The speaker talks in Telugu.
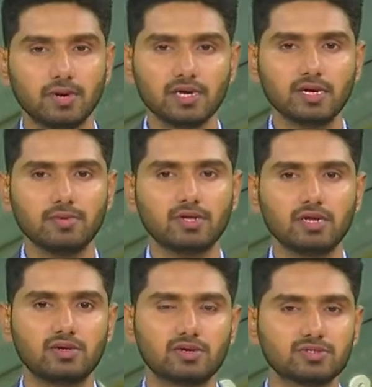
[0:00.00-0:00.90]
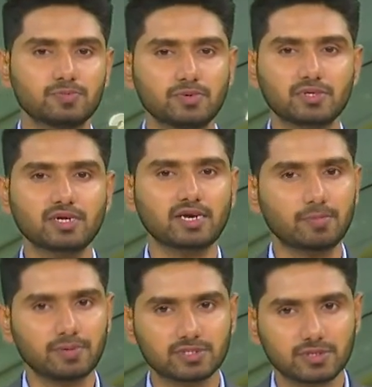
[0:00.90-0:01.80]
వైద్య విద్యార్థులకు స్ఫూర్తి
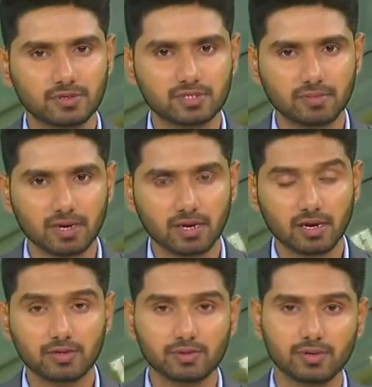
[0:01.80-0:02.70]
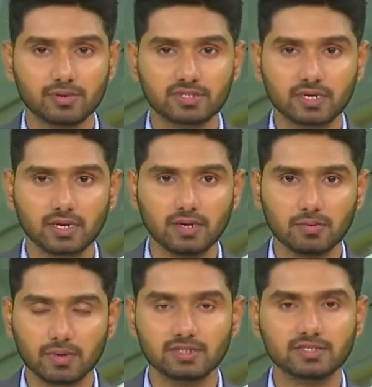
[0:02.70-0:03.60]
కల్పించడం కోసమే హెల్త్ యూనివర్సిటీకి
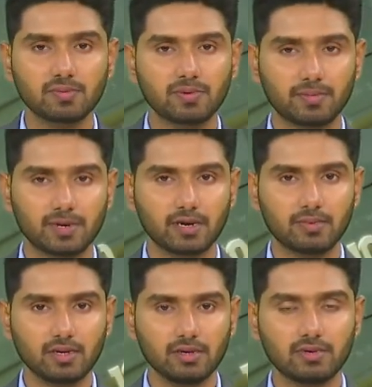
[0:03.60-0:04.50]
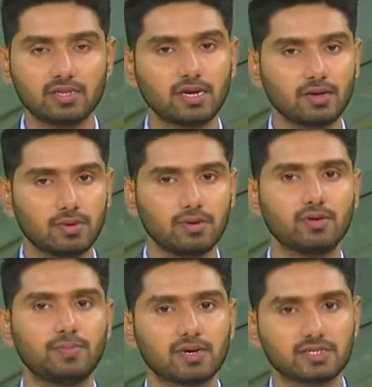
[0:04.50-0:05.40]
వైఎస్ఆర్ పేరు పెట్టామని మంత్రి
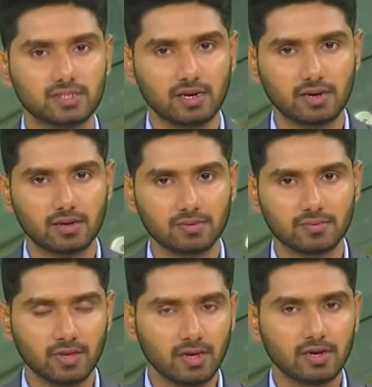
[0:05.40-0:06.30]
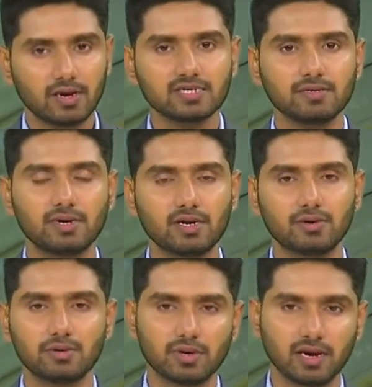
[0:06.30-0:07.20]
వేణుగోపాలకృష్ణ అన్నారు
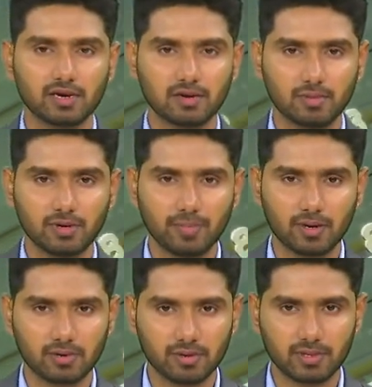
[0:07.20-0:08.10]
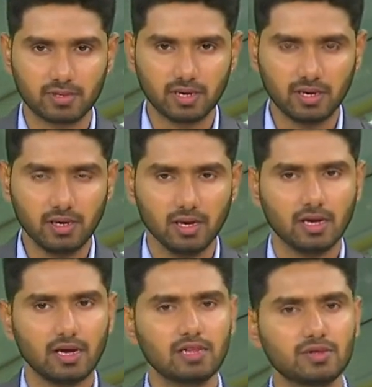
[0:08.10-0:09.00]
రాజమండ్రిలోని ఓ కార్యక్రమంలో పాల్గొన్న మంత్రి
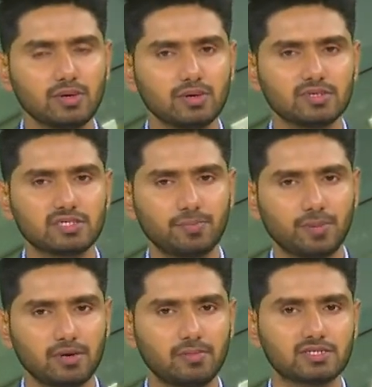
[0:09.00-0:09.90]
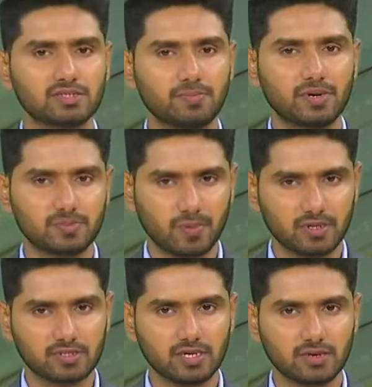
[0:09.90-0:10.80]
హెల్త్ యూనివర్సిటీ పేరు మాత్రంపై
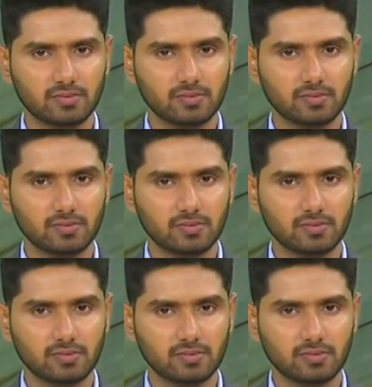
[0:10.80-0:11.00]
స్పందించారు